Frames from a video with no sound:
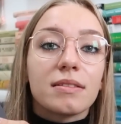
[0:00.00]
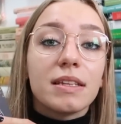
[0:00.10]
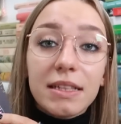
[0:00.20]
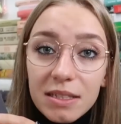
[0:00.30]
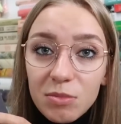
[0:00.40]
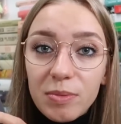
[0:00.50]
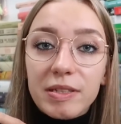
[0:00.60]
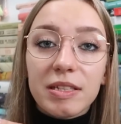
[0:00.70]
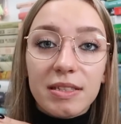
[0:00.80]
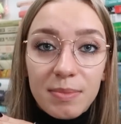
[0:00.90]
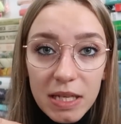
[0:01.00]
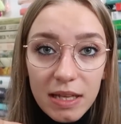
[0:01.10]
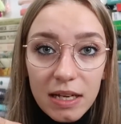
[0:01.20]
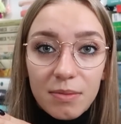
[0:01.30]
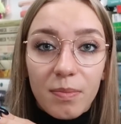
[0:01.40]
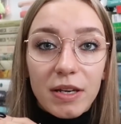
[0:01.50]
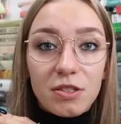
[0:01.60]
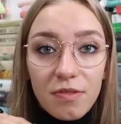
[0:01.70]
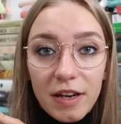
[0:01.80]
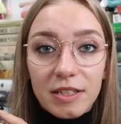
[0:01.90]
Na ten moment jestem na tak,
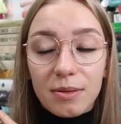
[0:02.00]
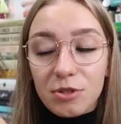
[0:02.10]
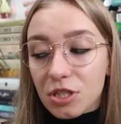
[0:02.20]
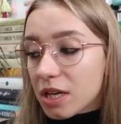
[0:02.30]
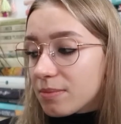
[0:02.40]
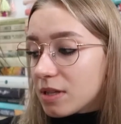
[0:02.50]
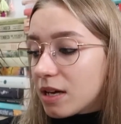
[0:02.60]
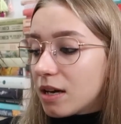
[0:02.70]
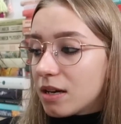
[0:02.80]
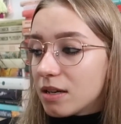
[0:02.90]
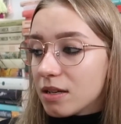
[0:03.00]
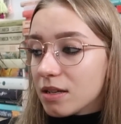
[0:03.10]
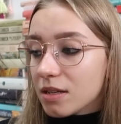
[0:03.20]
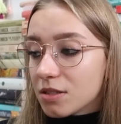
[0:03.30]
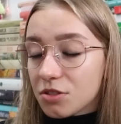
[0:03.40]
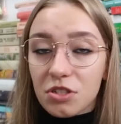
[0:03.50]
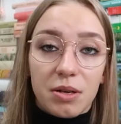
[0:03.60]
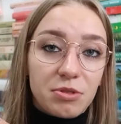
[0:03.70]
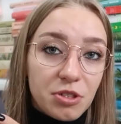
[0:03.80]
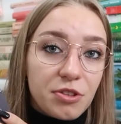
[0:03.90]
bardzo fajna, przyjemna e,
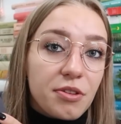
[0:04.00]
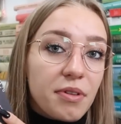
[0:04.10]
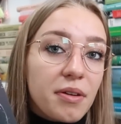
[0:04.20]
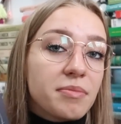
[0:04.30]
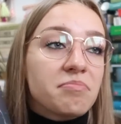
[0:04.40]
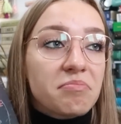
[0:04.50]
książka przygodowa.